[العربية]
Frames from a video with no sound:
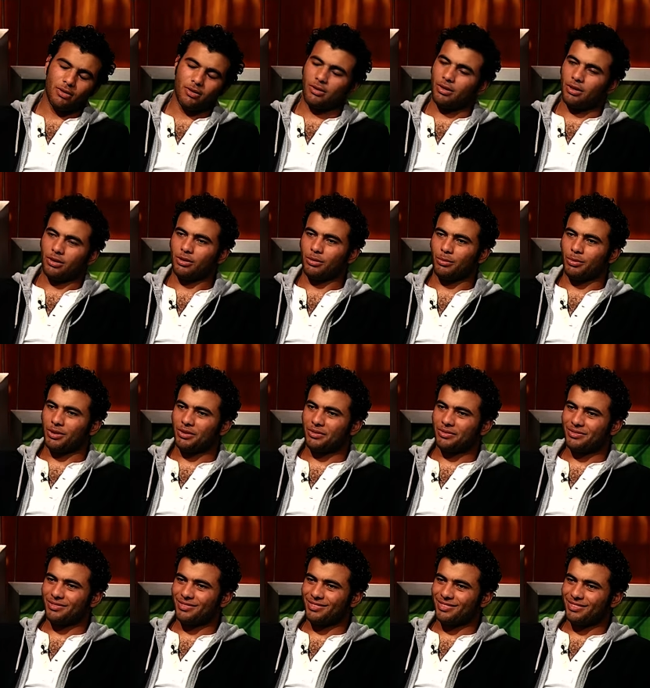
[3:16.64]
لا طبعا.
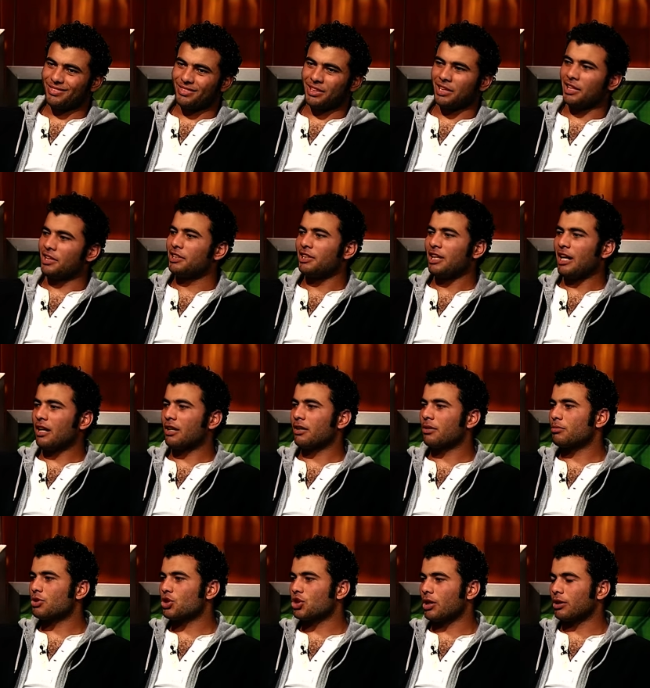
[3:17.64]
يعني دي حاجه
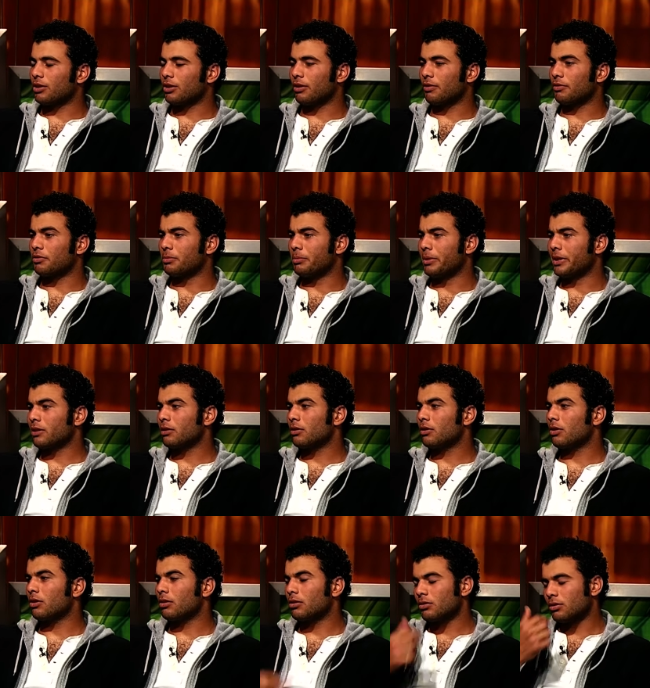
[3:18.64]
انا مش حاططها في دماغي
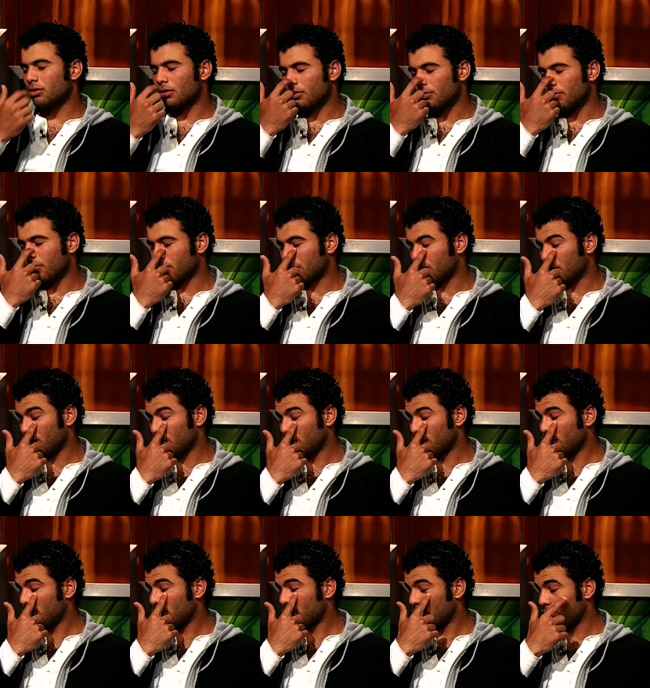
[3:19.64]
خالص الفتره
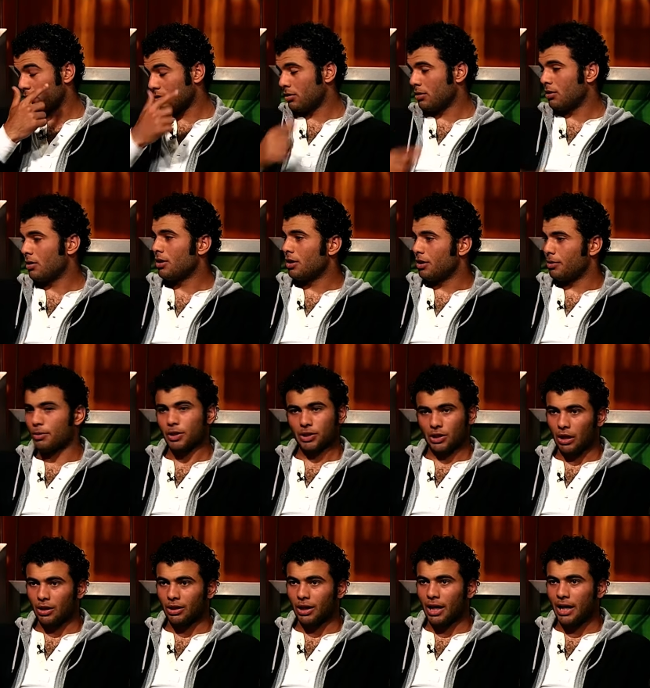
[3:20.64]
دي يمكن
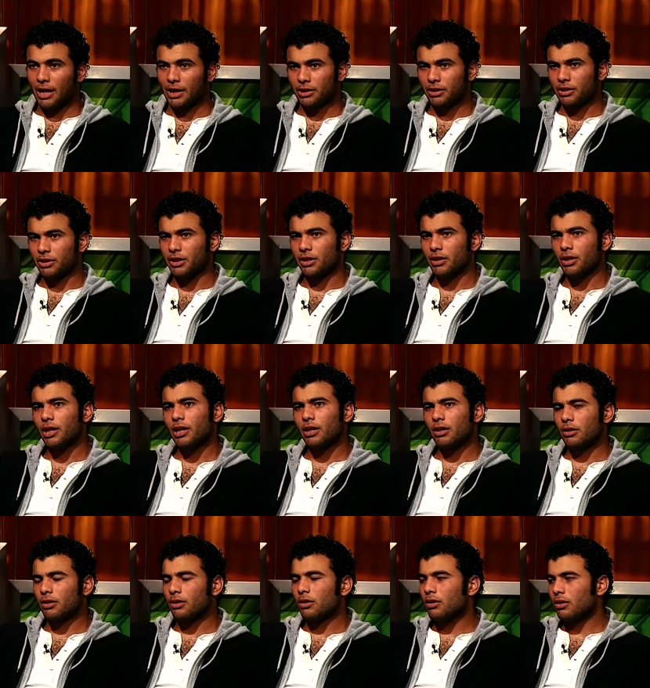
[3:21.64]
اتعرض عليا حاجات كتير
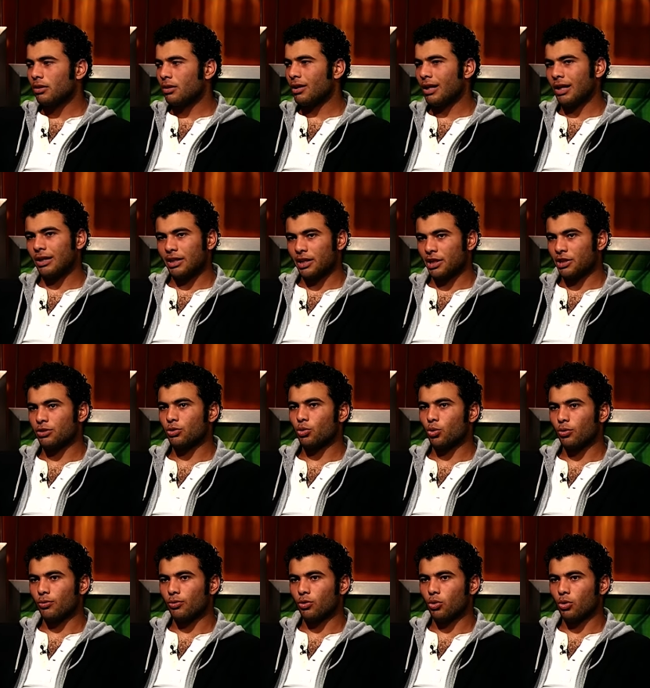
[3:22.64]
لكن انا تركيزي
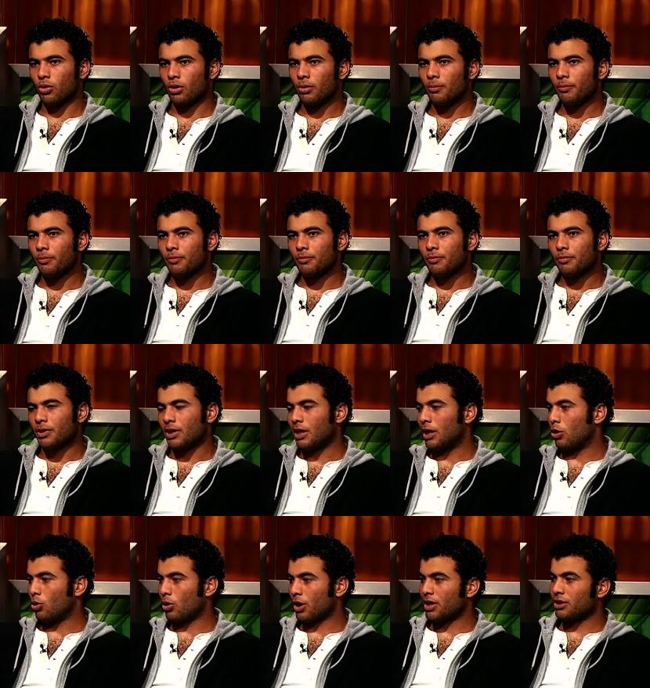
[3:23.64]
كله في الكوره
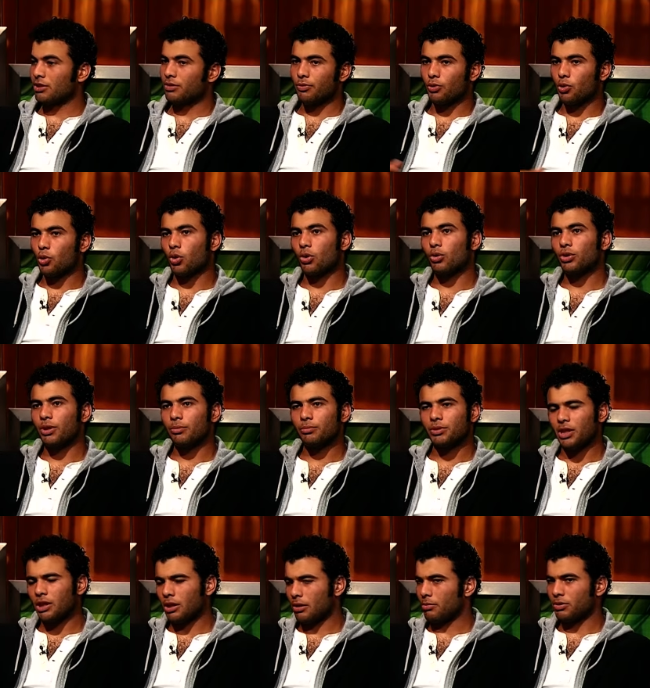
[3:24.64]
لان لو ركزت في الكوره
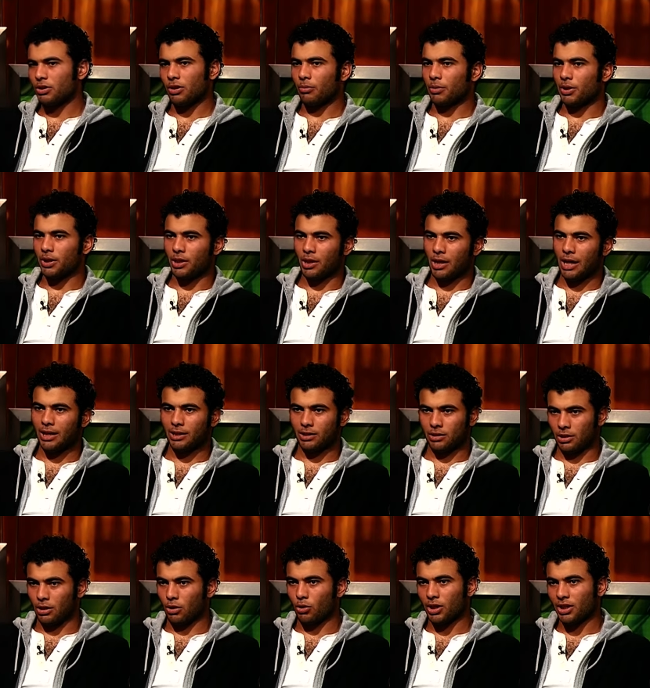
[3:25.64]
والتمثيل هيبقى صعب جدا
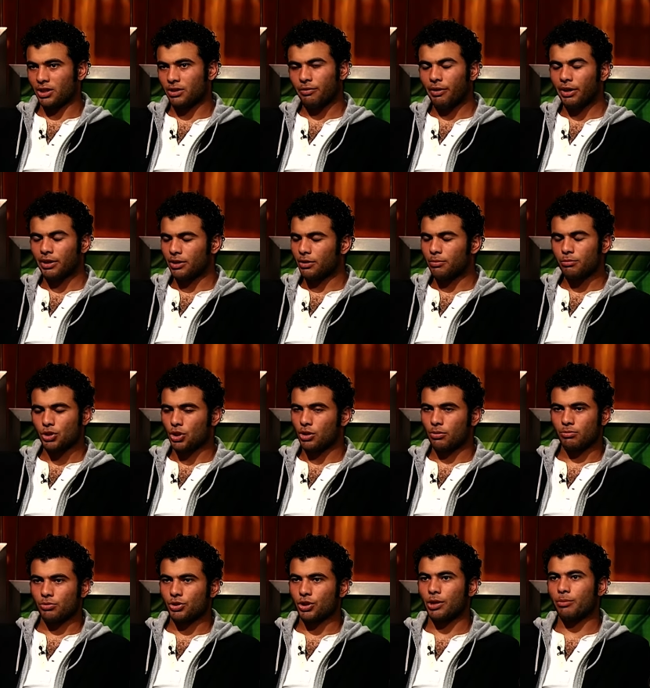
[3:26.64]
حاجتين لو ركزت في حاجتين مش
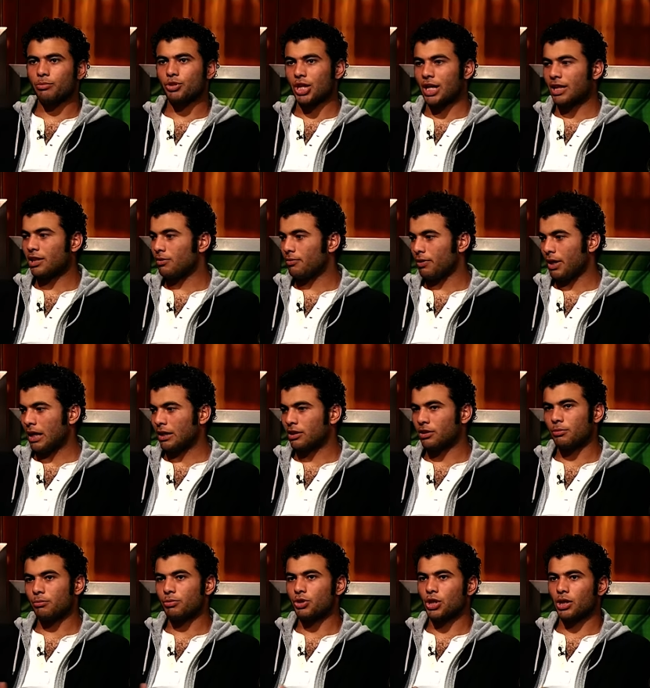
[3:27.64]
مش مش هادي في
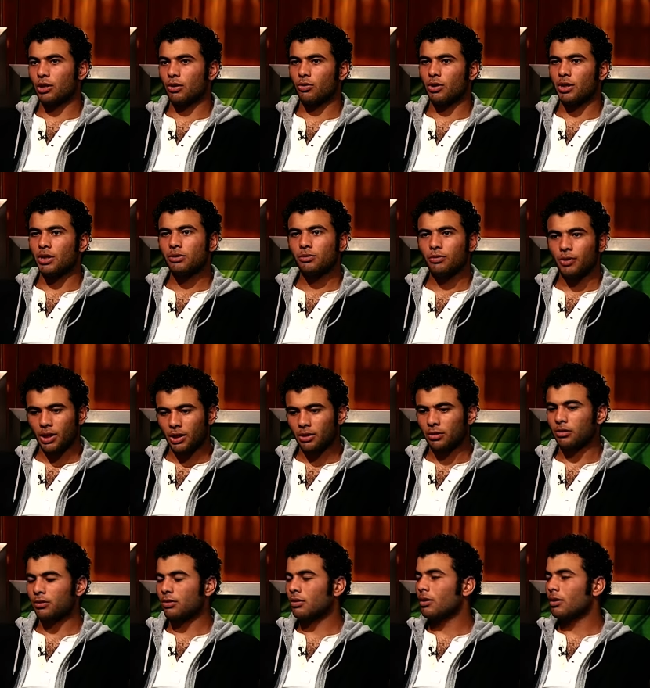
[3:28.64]
الحاجتين بشكل كويس فانا